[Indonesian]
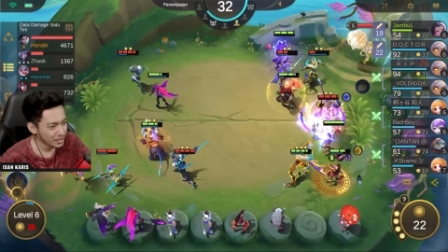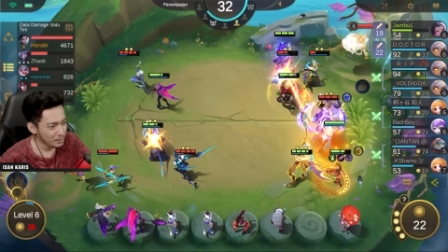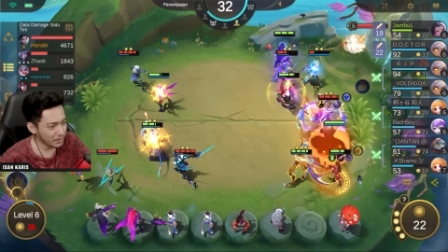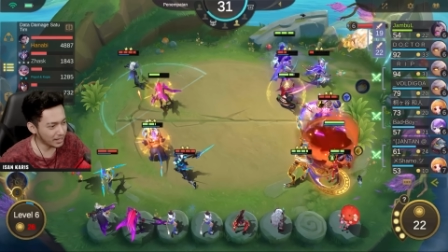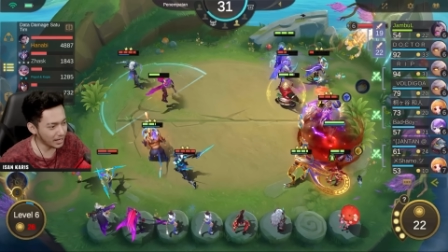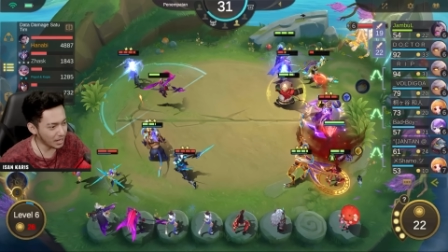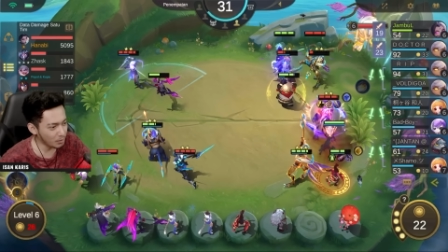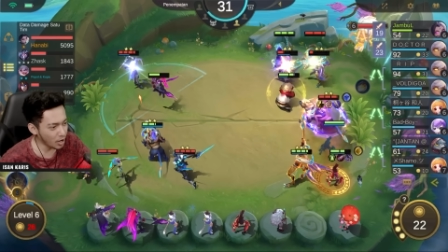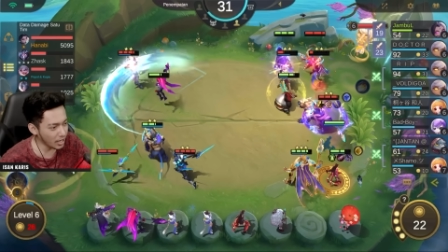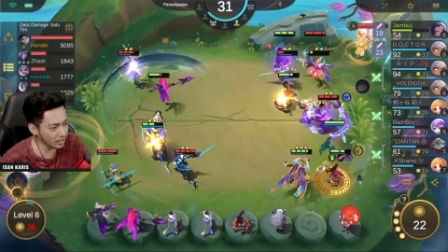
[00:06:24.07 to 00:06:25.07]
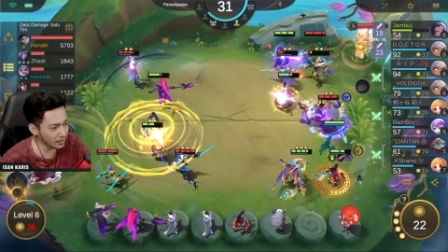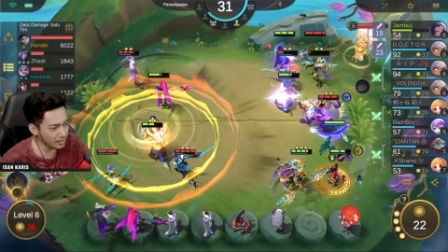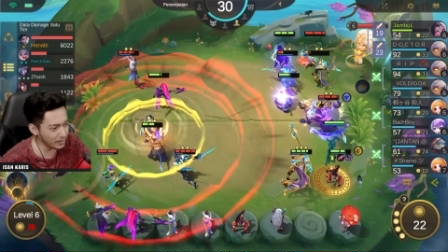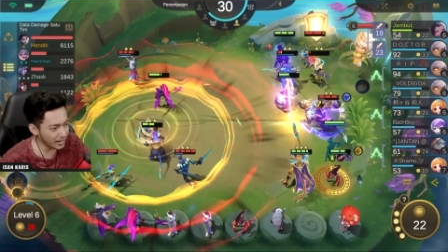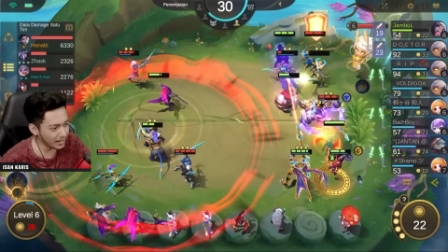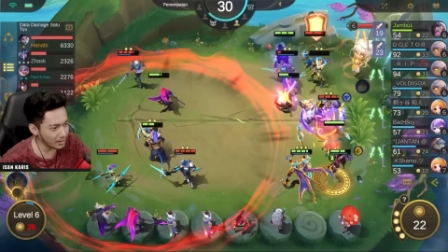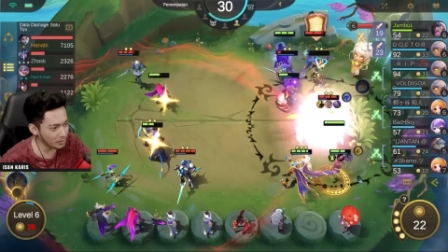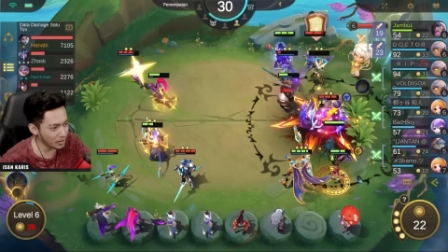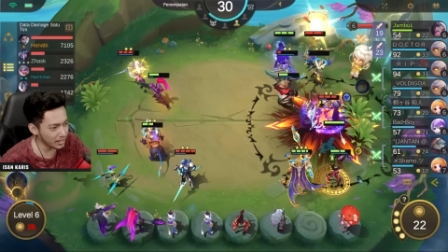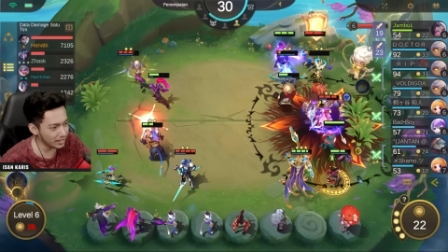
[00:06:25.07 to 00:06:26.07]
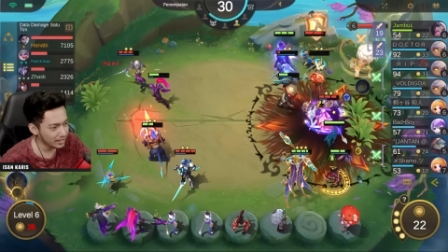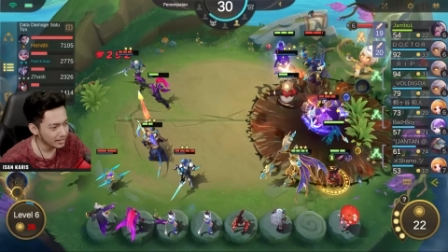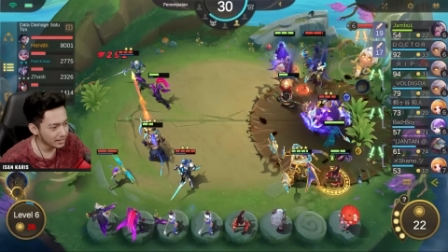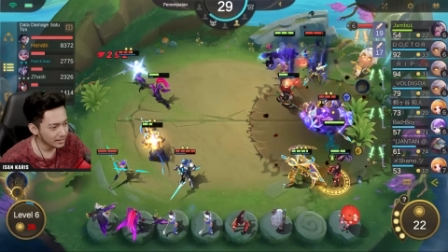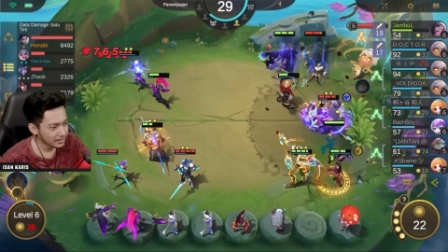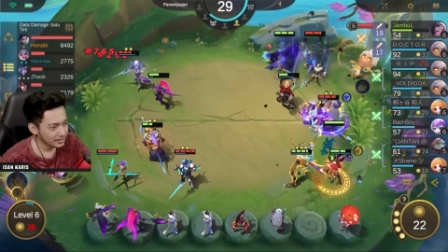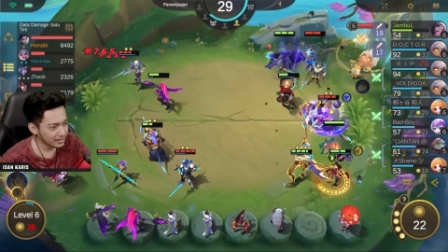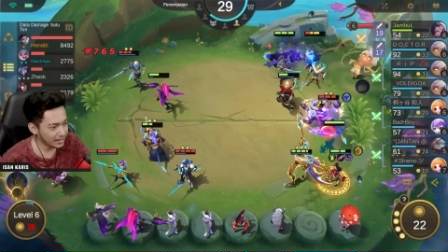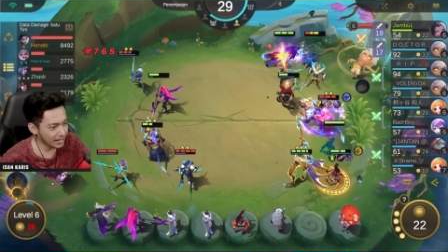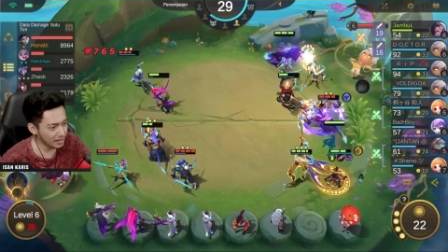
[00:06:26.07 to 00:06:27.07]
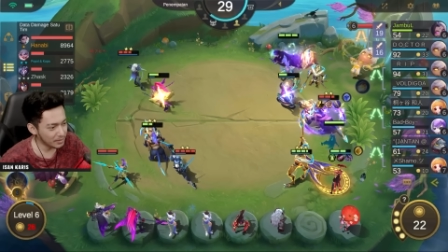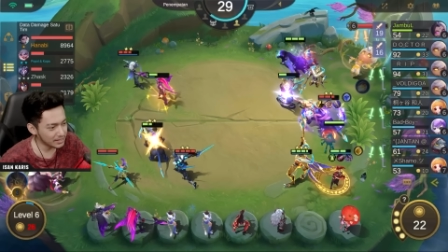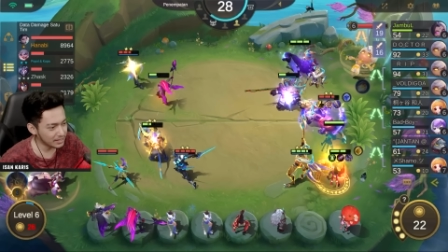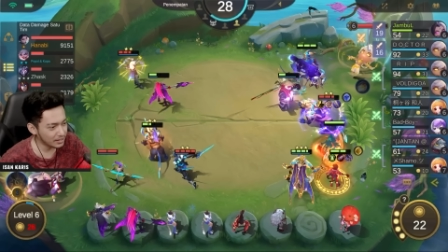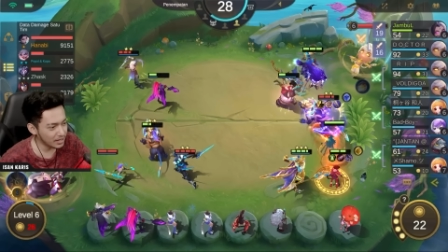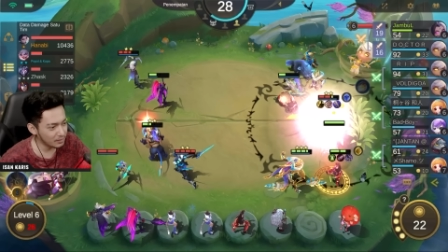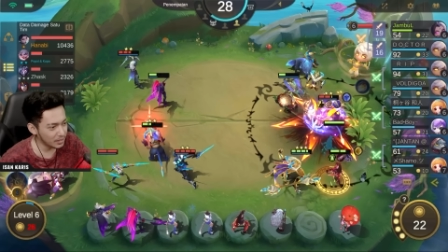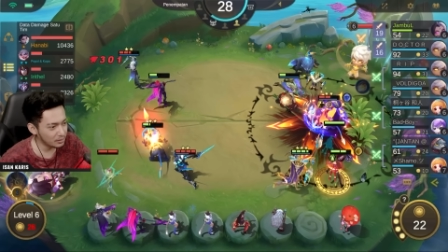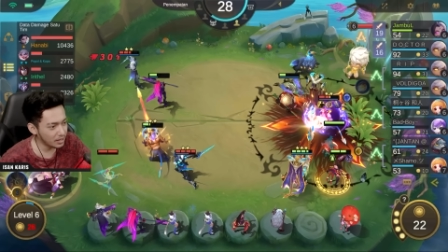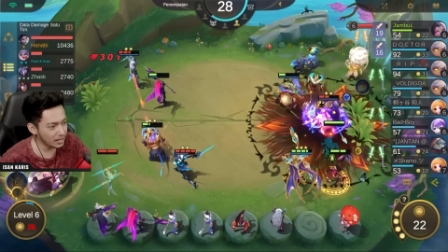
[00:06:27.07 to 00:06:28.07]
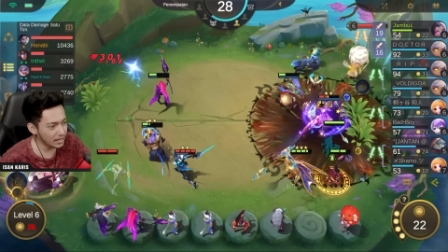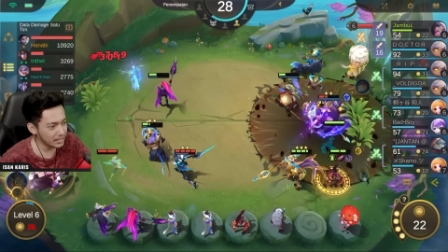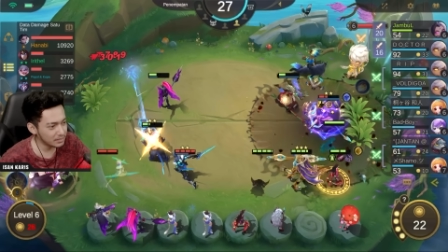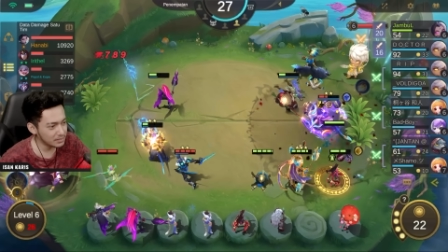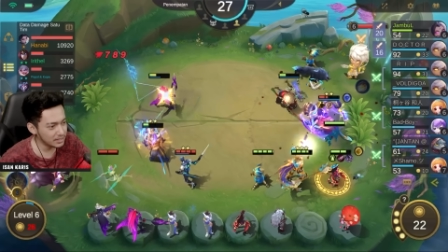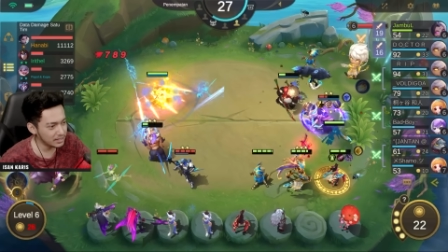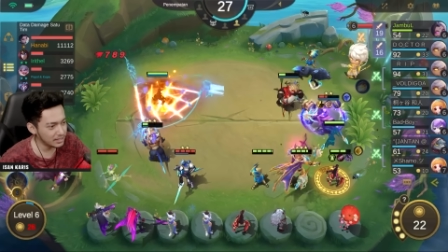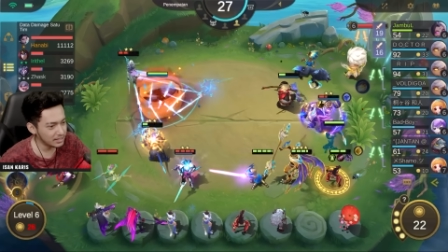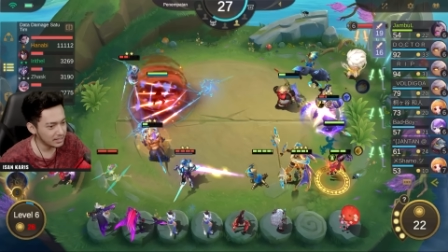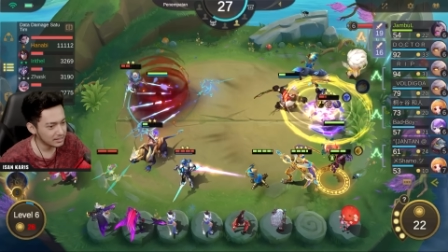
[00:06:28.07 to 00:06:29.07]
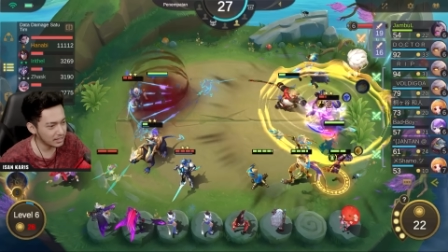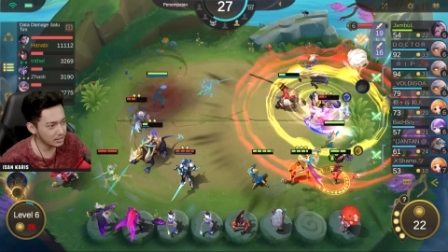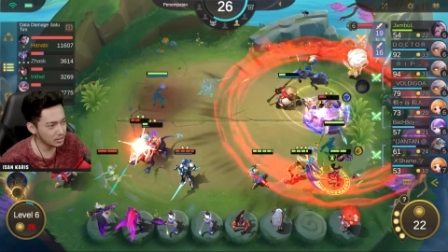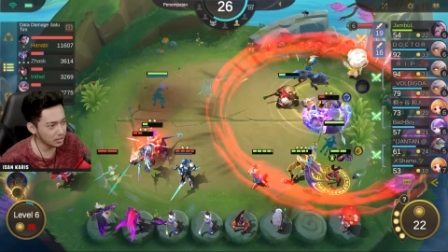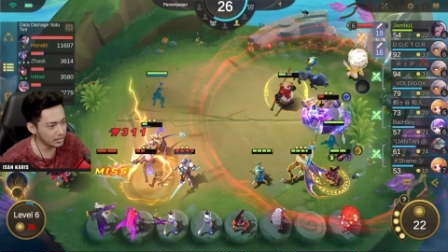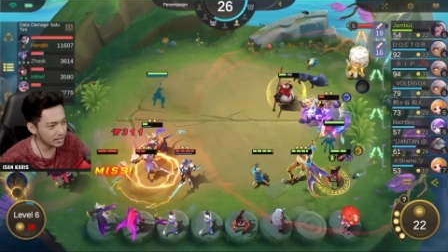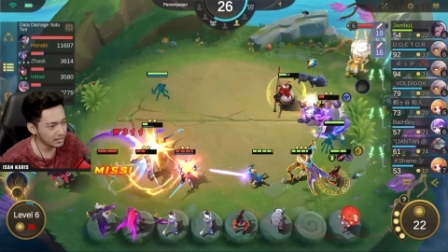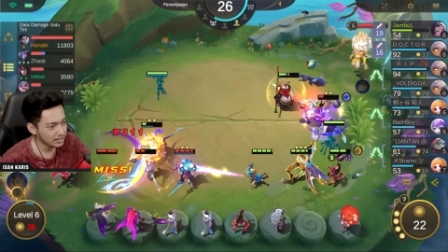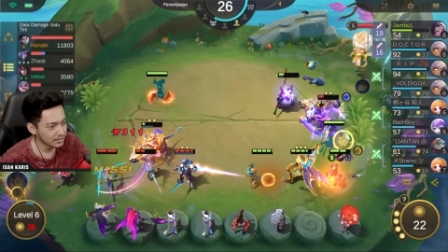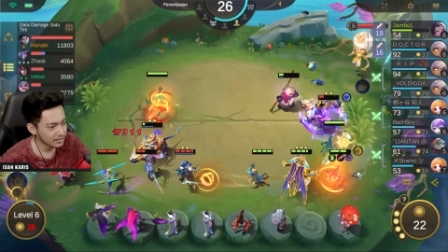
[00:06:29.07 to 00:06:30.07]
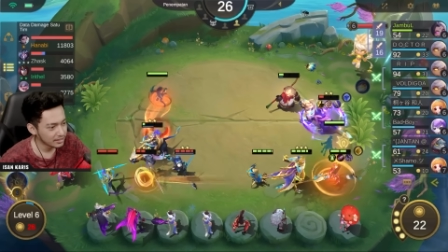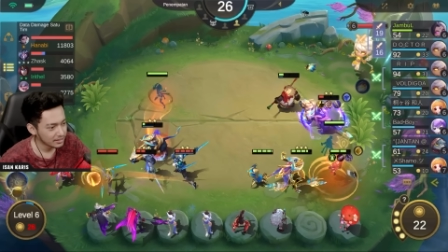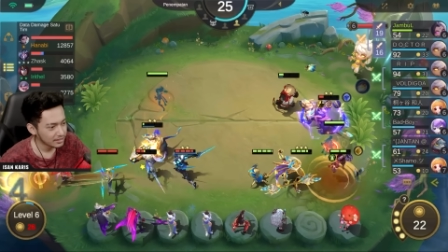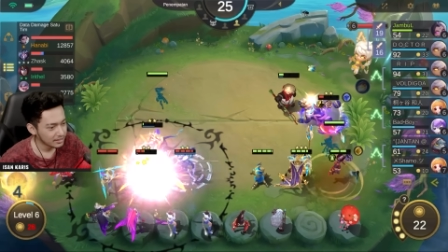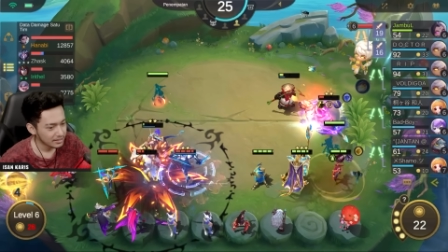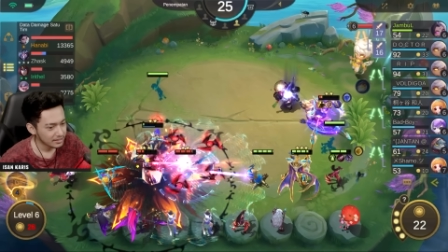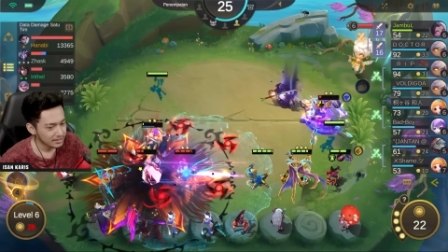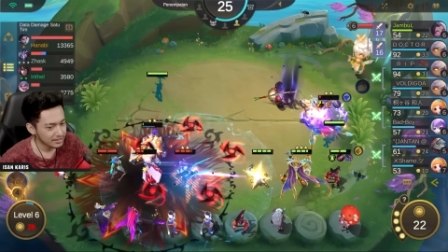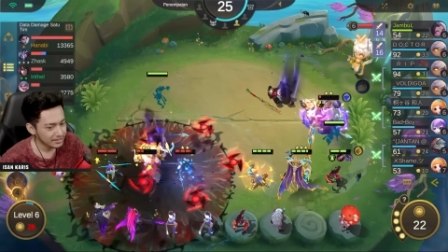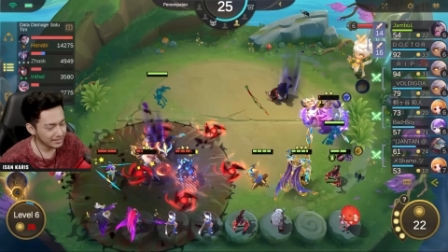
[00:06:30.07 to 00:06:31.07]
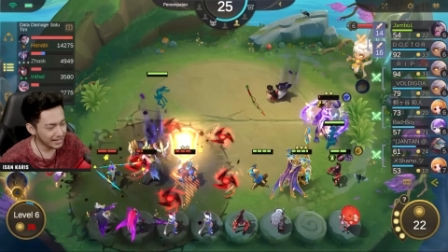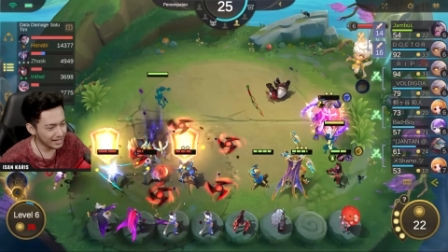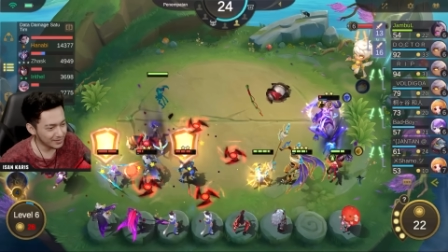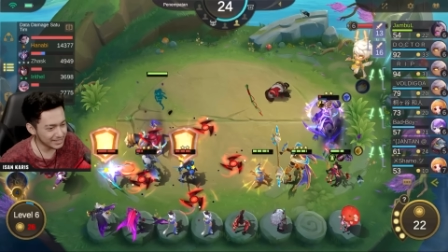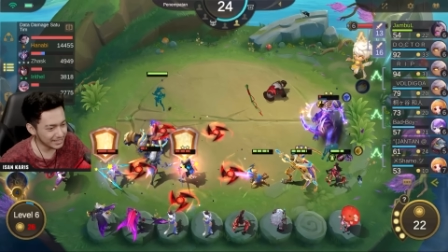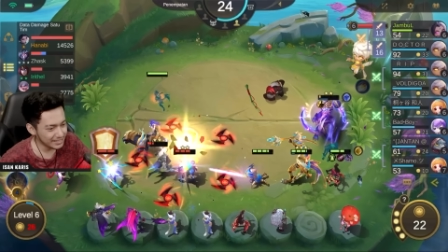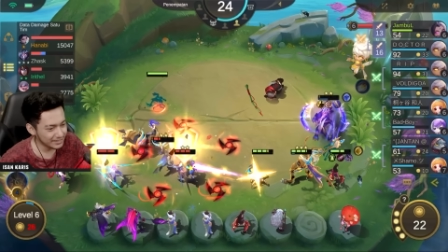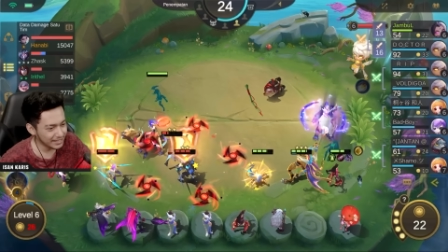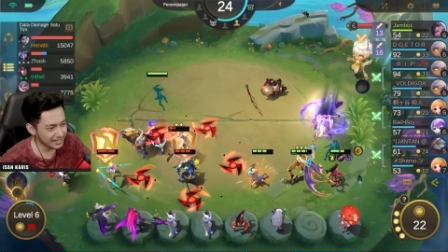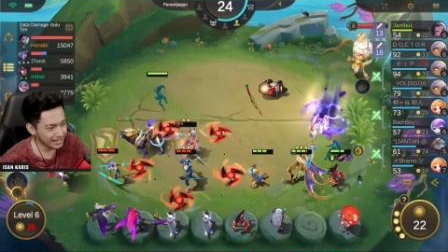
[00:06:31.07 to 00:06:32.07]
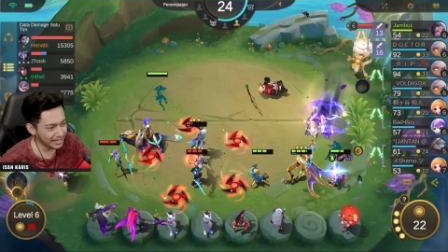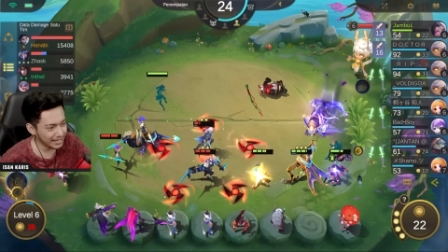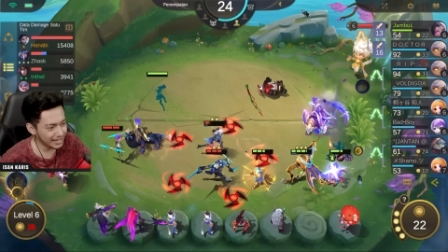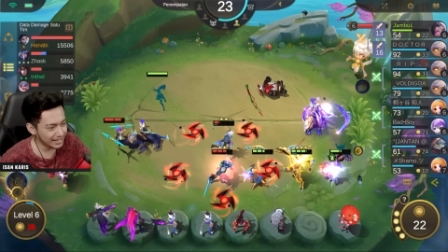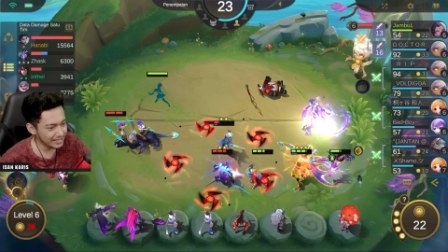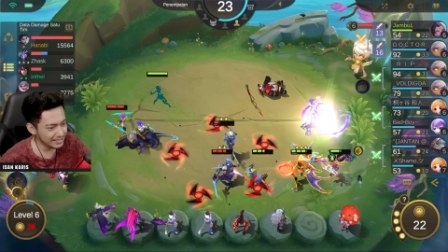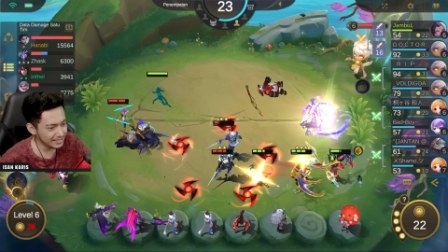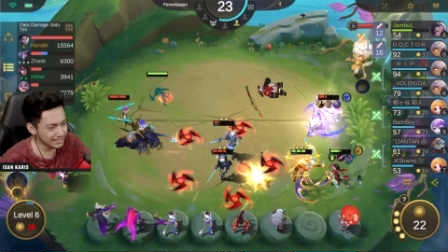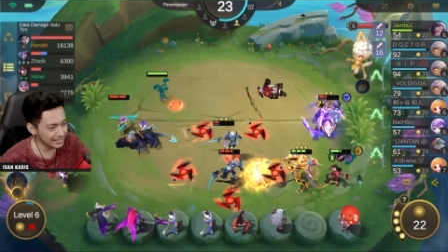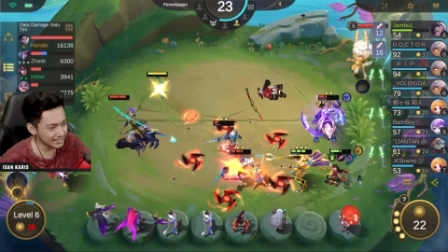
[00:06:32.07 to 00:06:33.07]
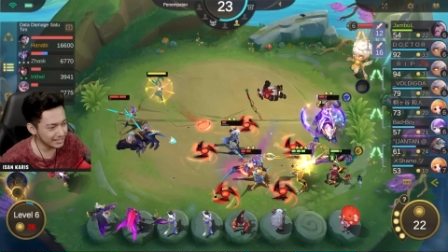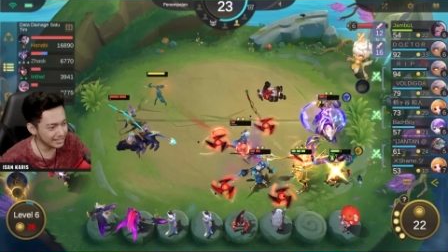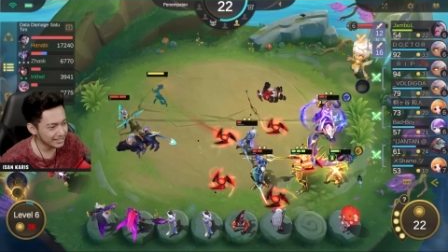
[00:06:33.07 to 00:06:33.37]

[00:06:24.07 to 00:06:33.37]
main Hana Boy gua nih main Hana Boy. Tenang aman sekarang udah dapat dua guys habis ini nih santoy. Ya udah dapat tangnya juga kan. Uh.